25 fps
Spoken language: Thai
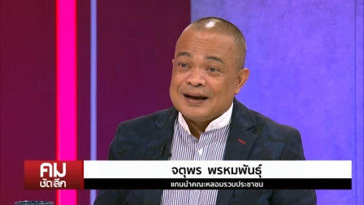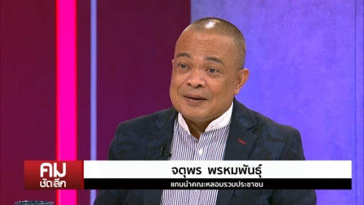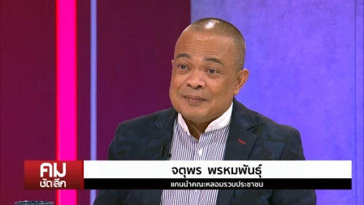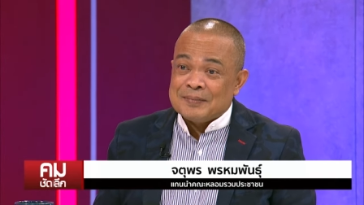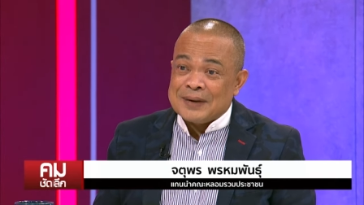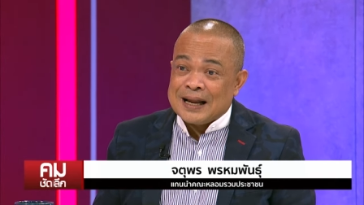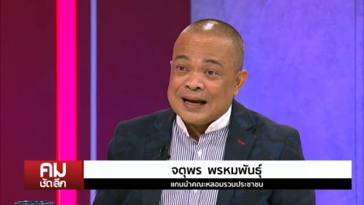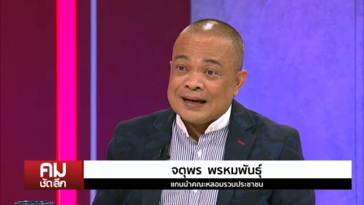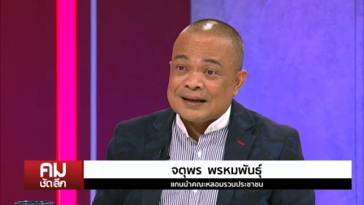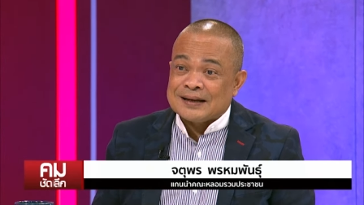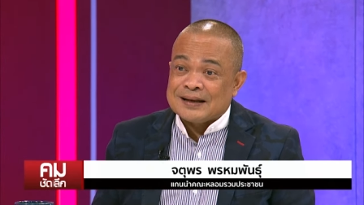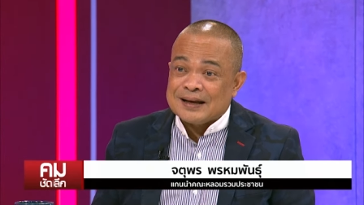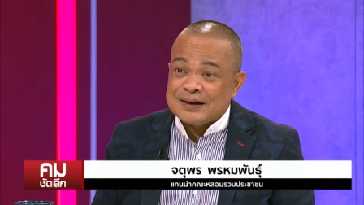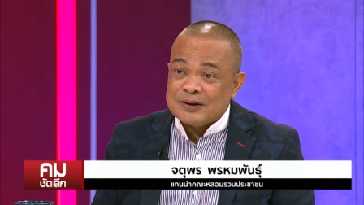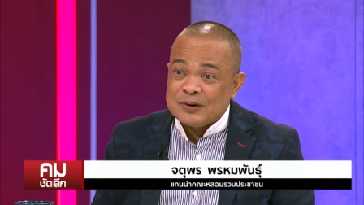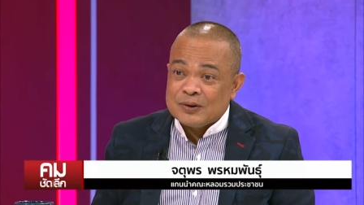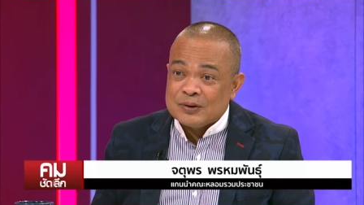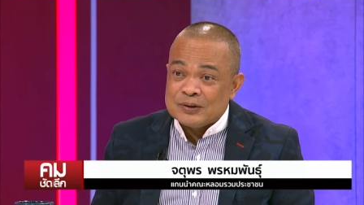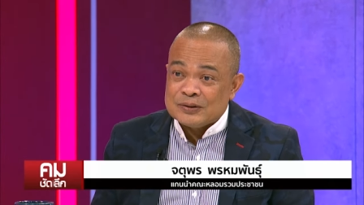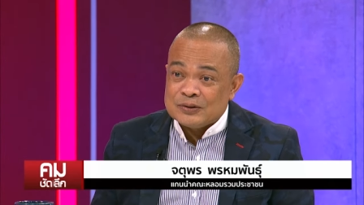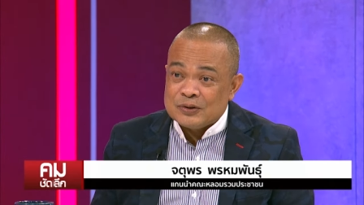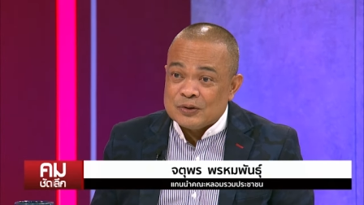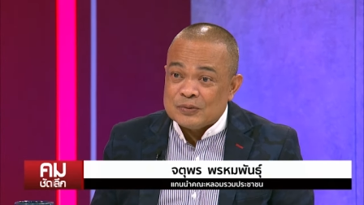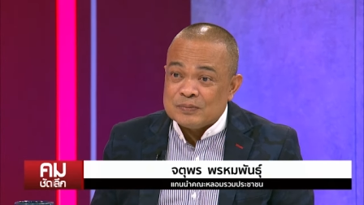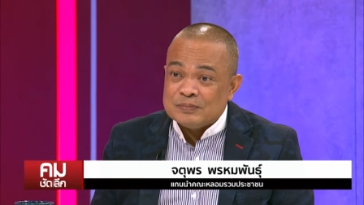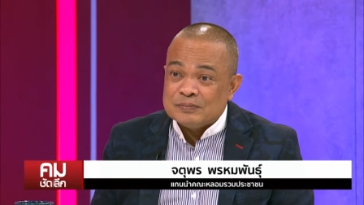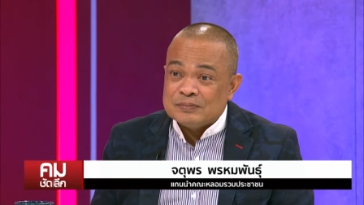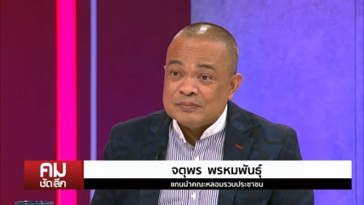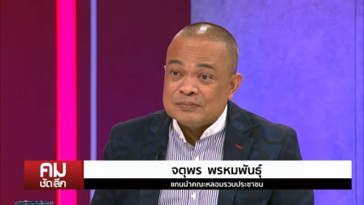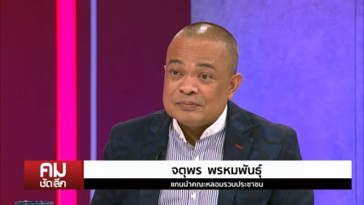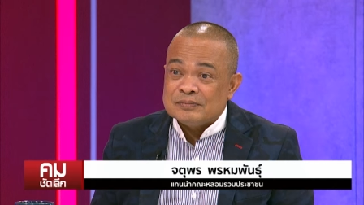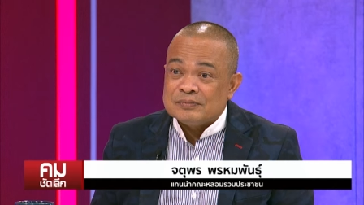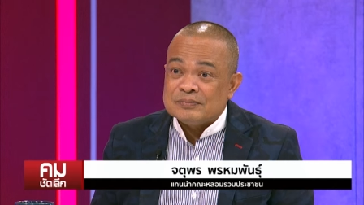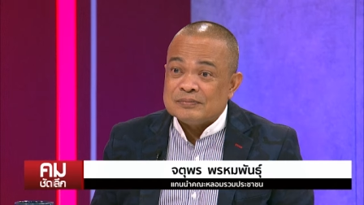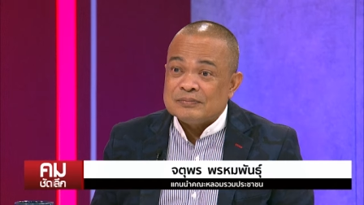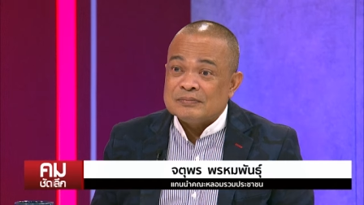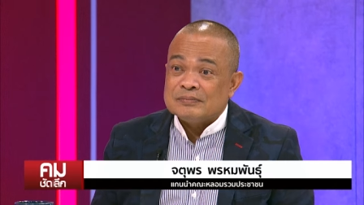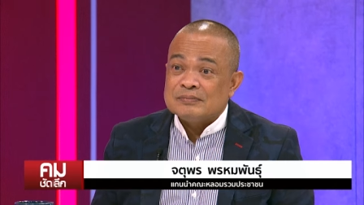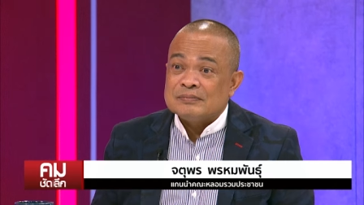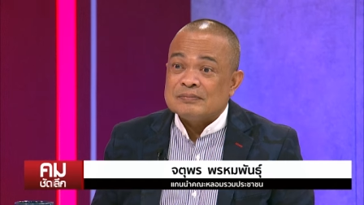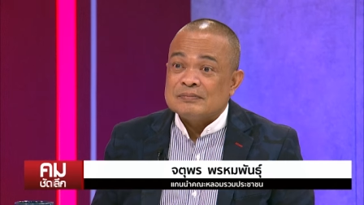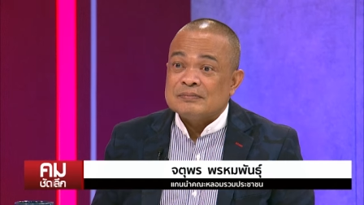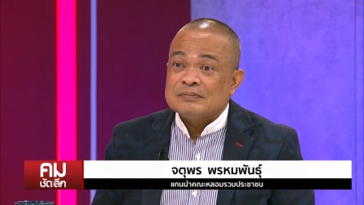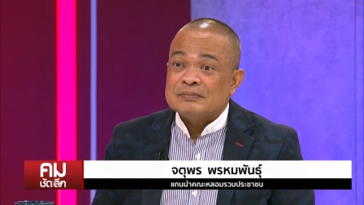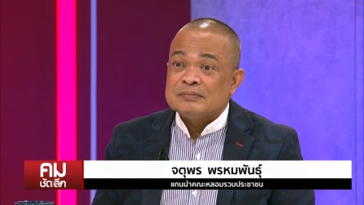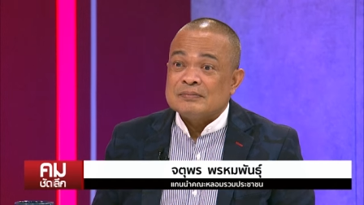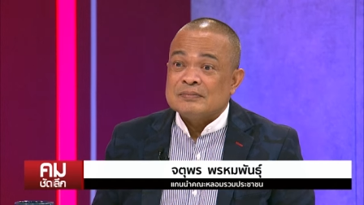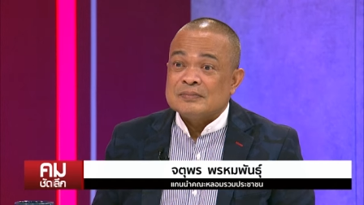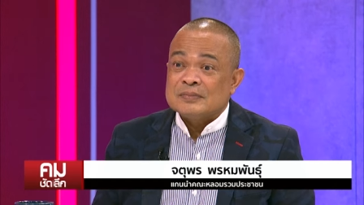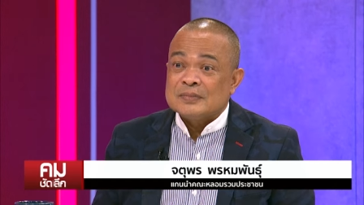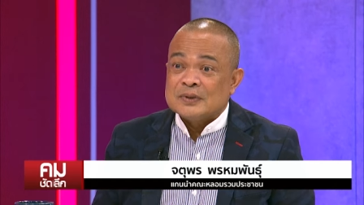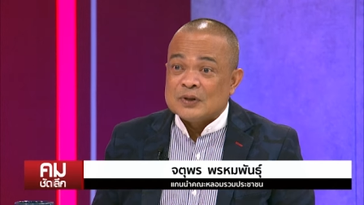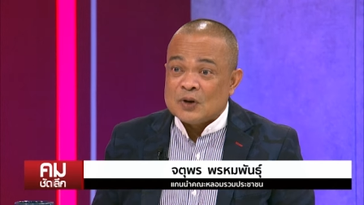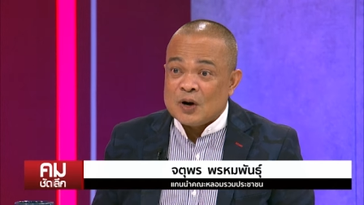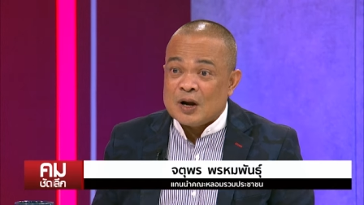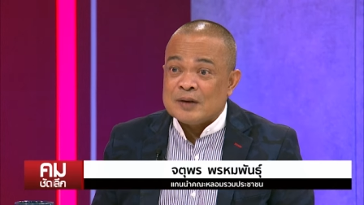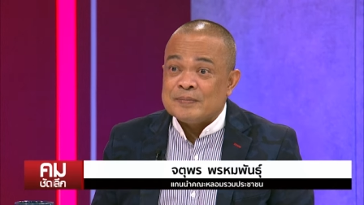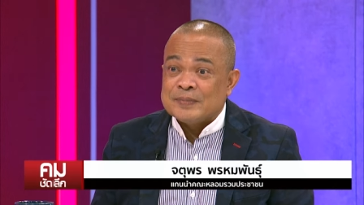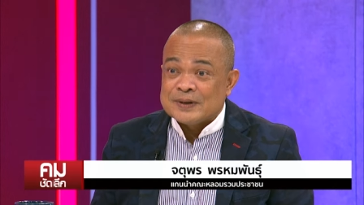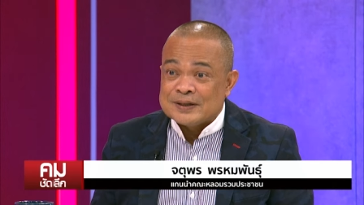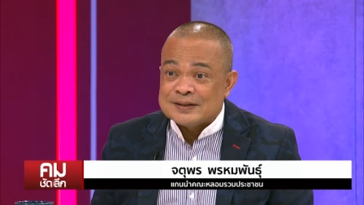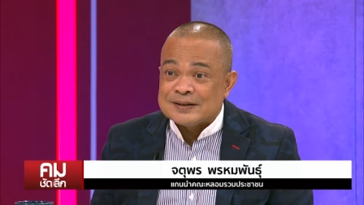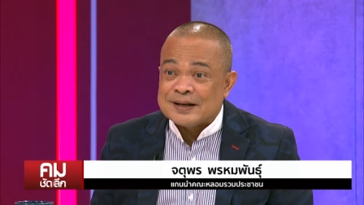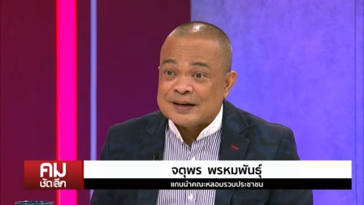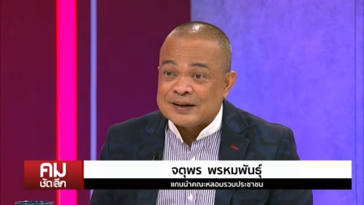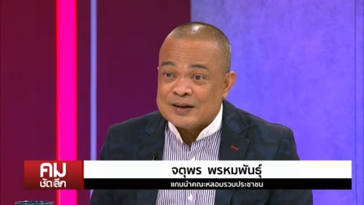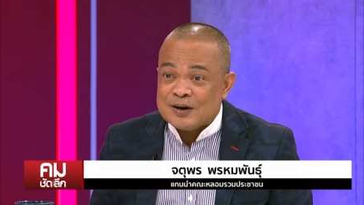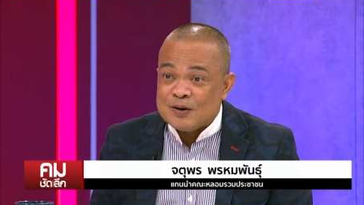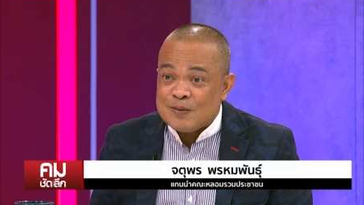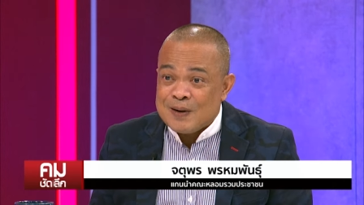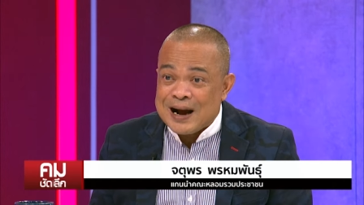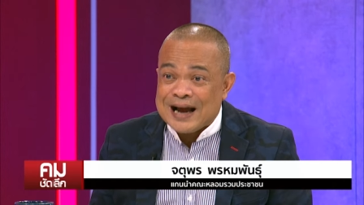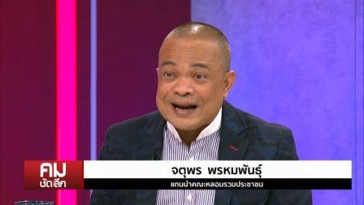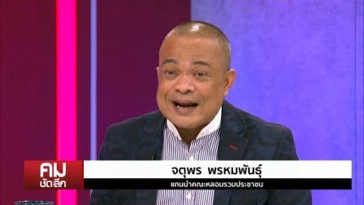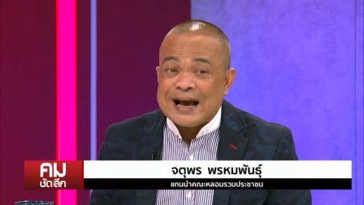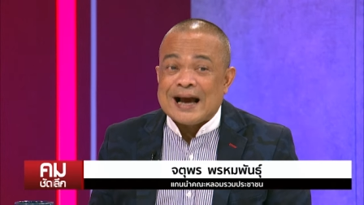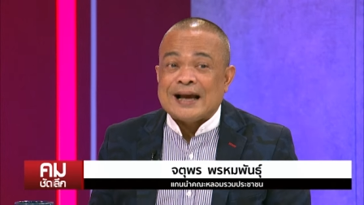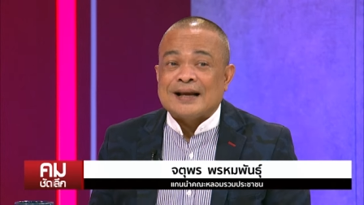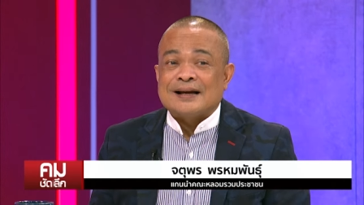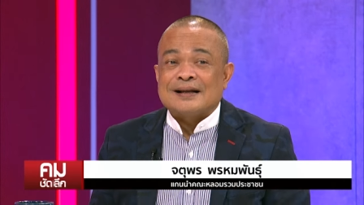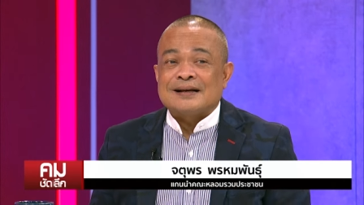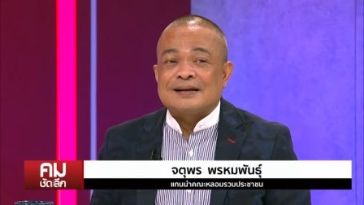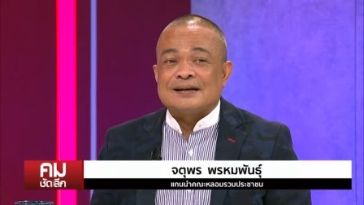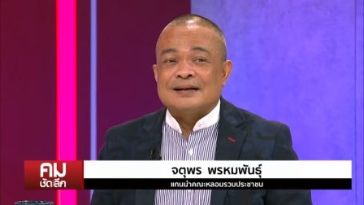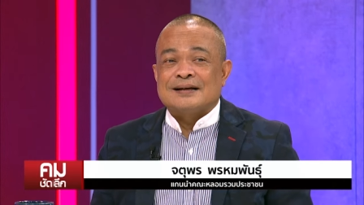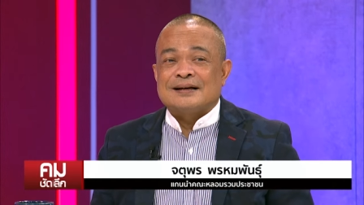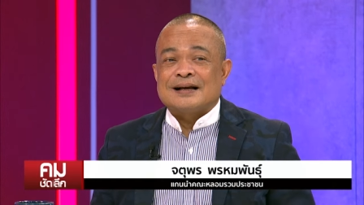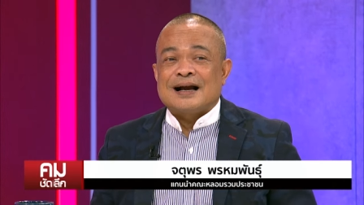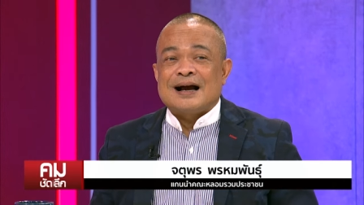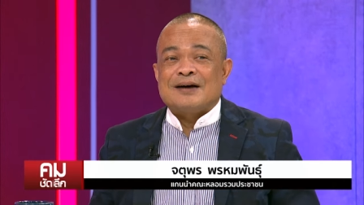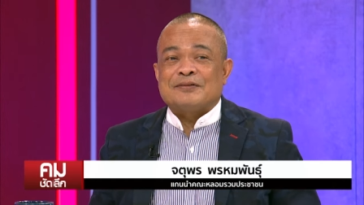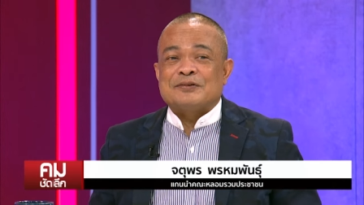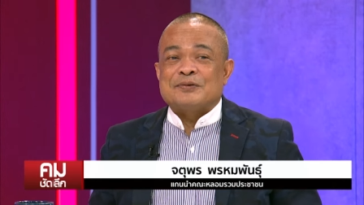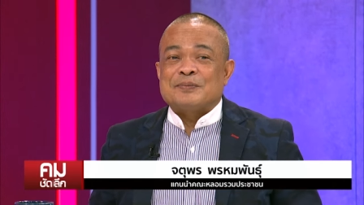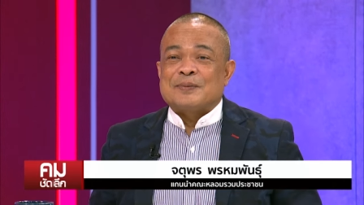กำลังจะโดนยุบ 100% ก็ว่าได้เกิน